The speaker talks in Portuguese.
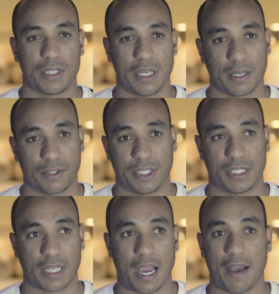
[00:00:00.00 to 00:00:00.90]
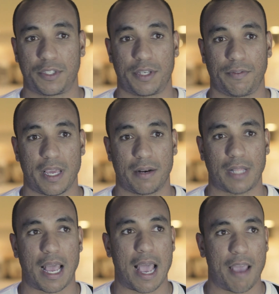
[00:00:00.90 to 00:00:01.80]
negros escravos que vieram
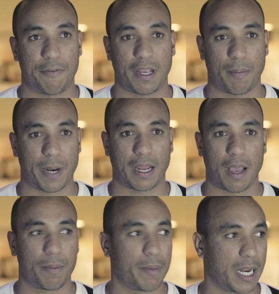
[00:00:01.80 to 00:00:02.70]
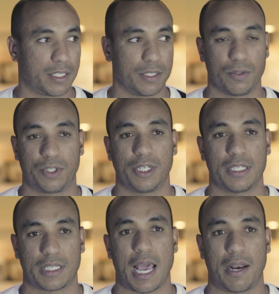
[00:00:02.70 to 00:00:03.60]
da África para cá, para o Brasil,
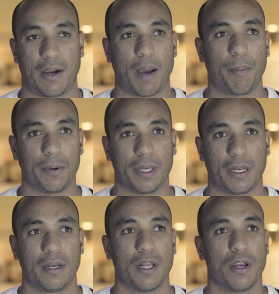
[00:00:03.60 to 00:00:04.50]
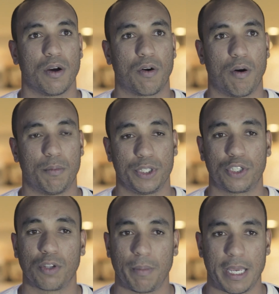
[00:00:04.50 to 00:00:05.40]
utilizaram a capoeira como um
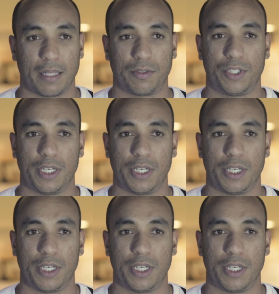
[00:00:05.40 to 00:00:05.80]
instrumento de